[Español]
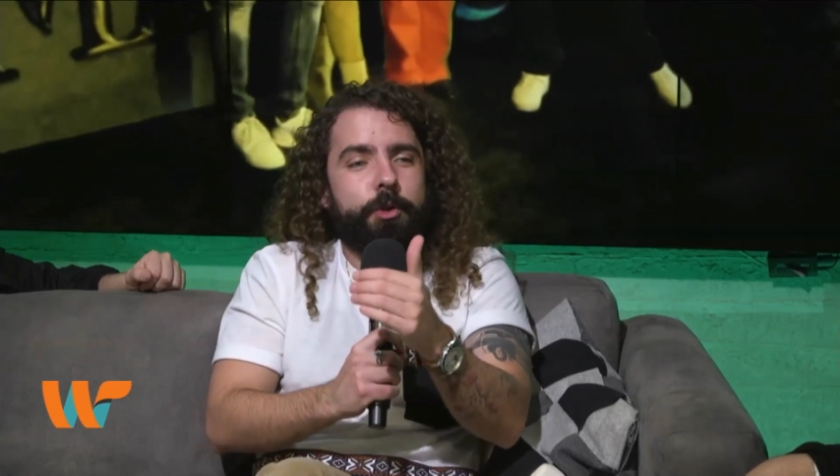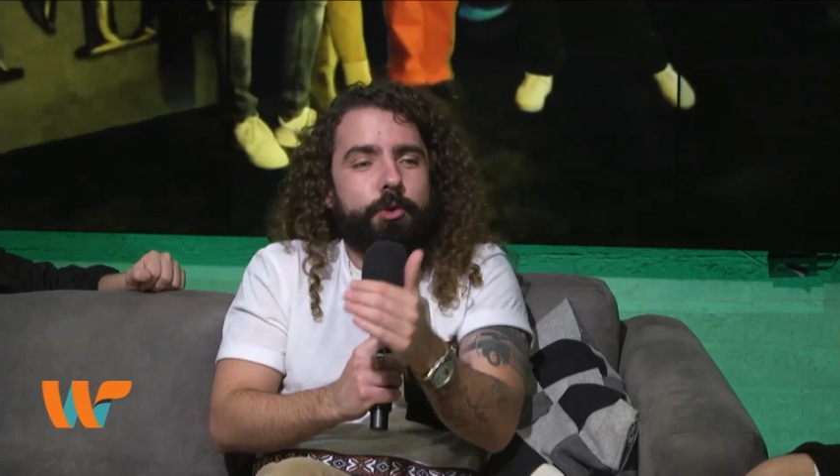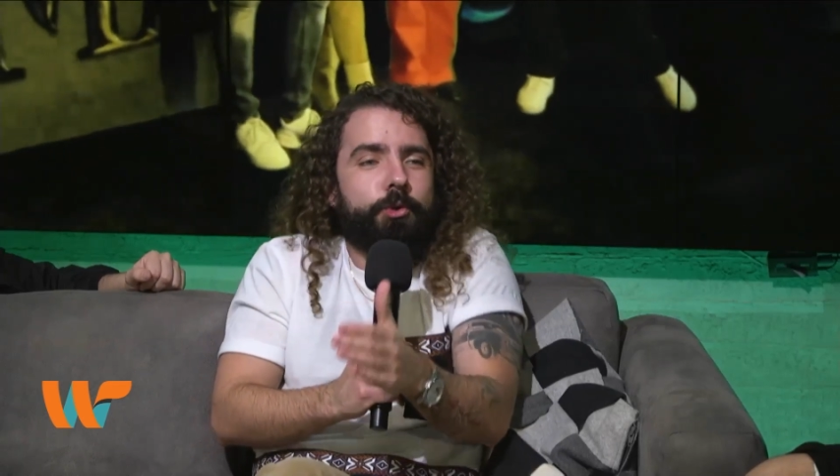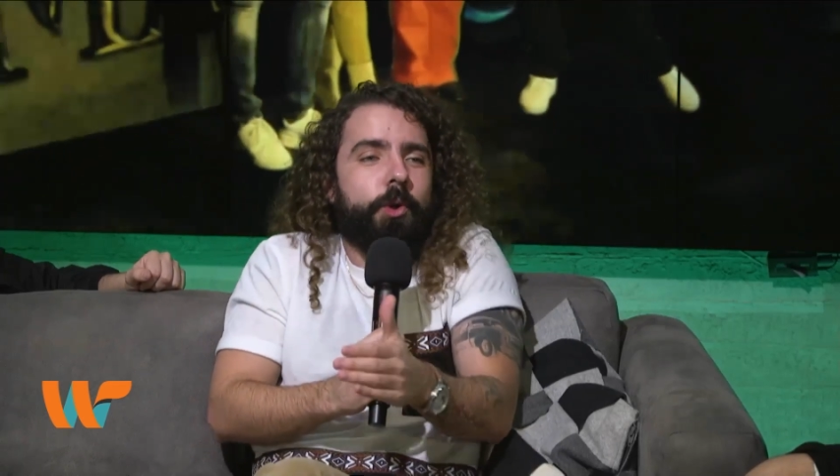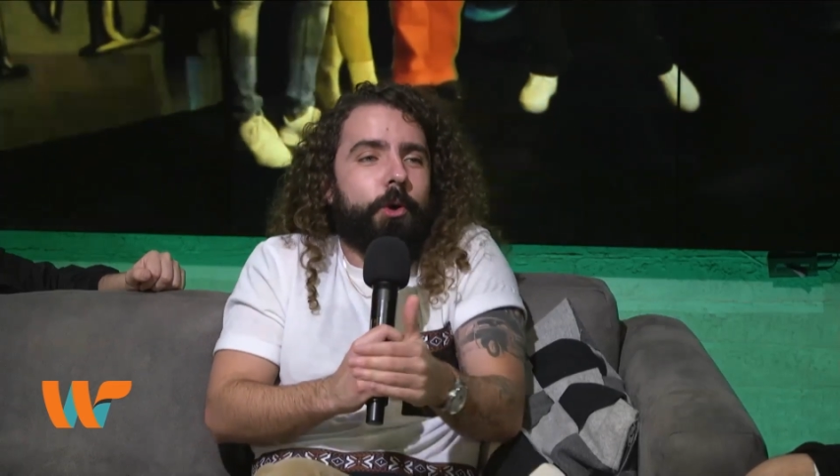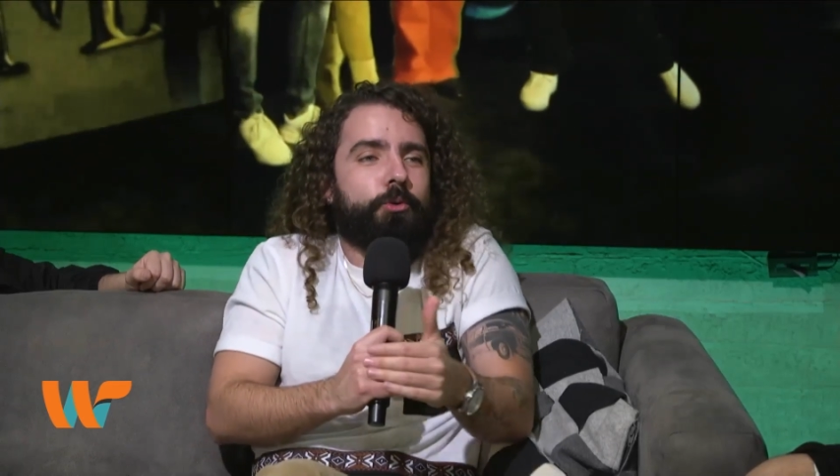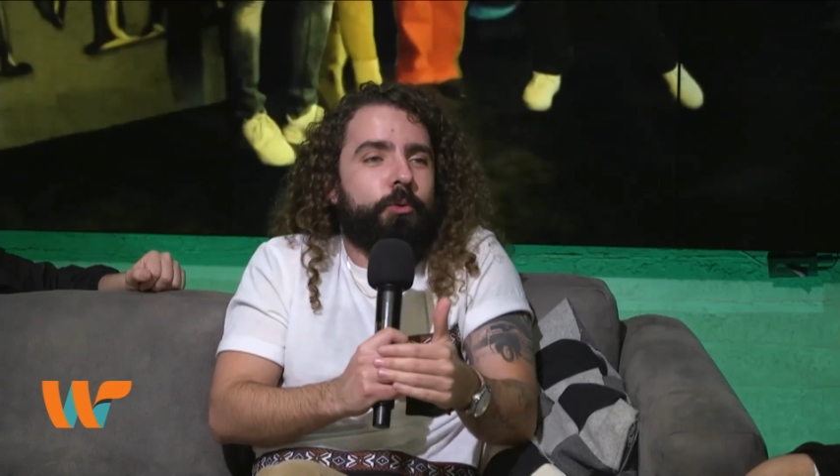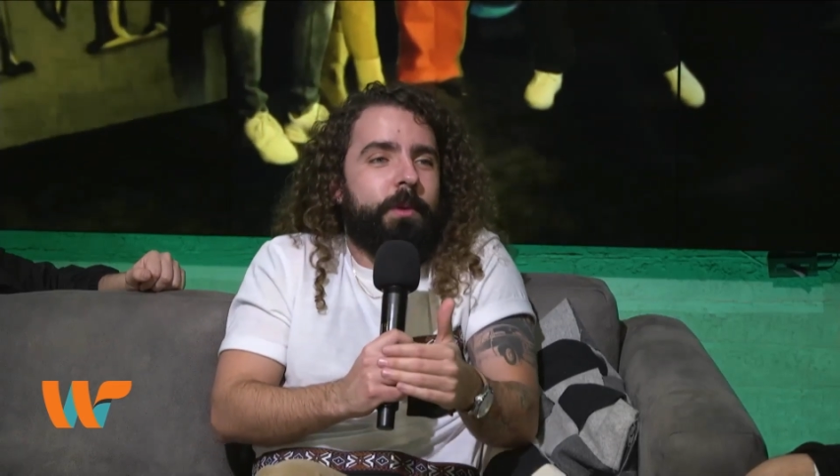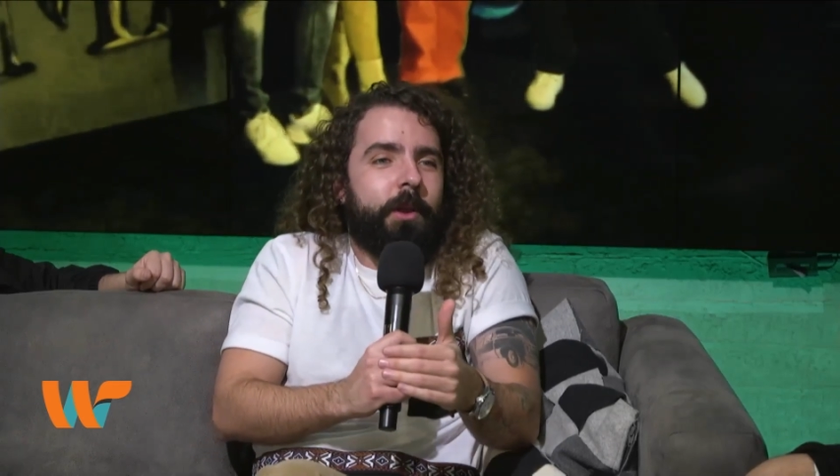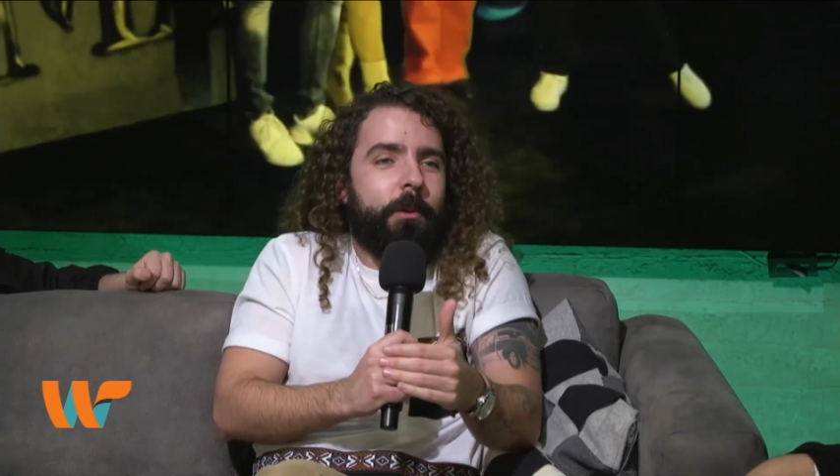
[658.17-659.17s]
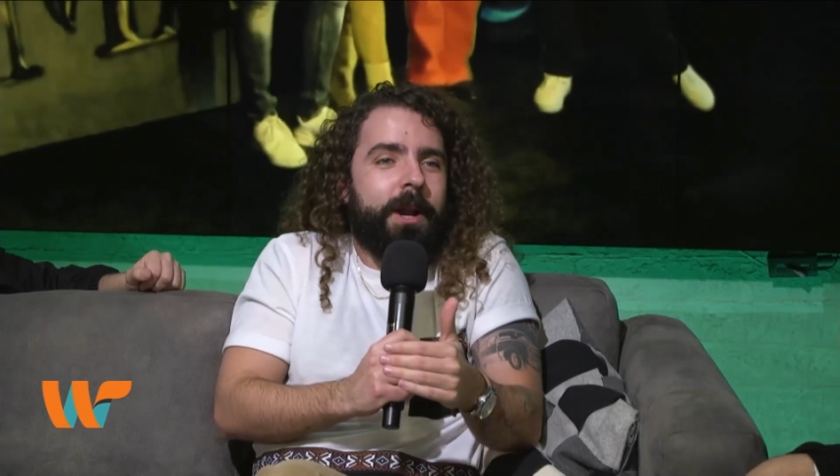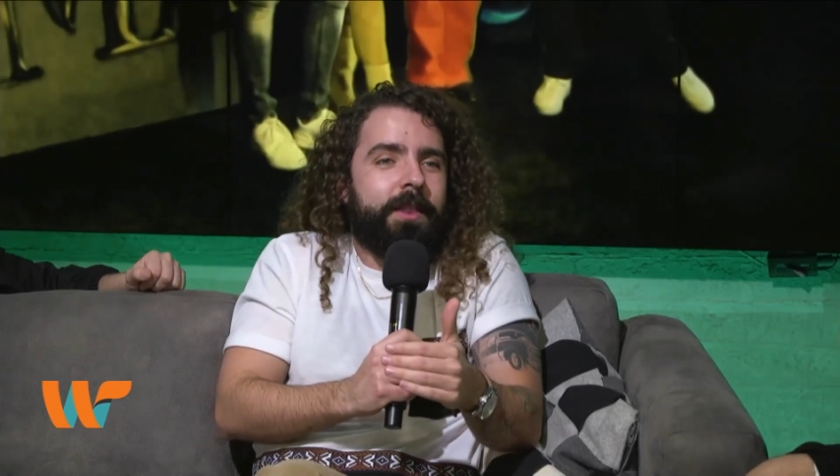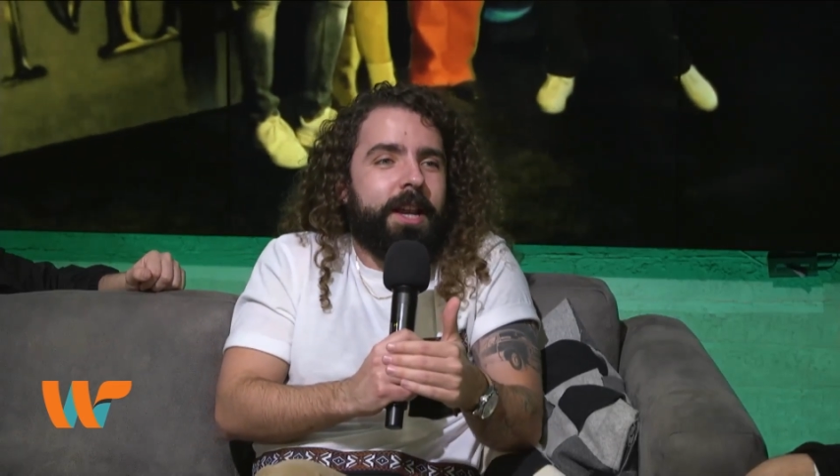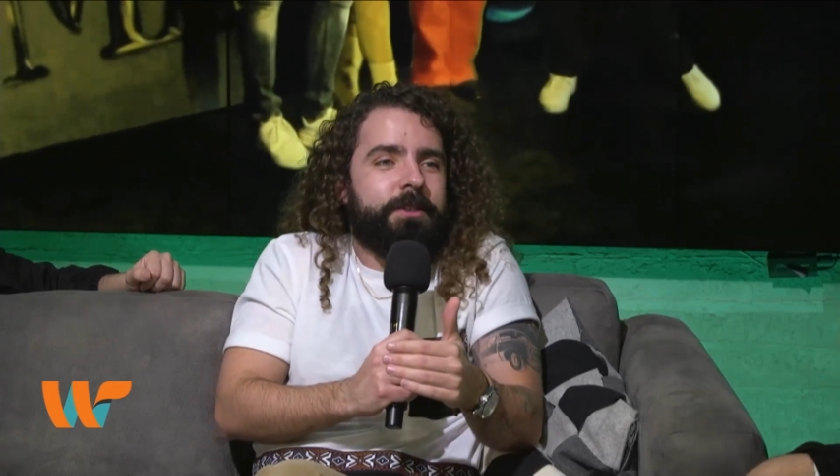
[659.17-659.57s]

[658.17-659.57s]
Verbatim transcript: yo estoy acostumbrado a hablar de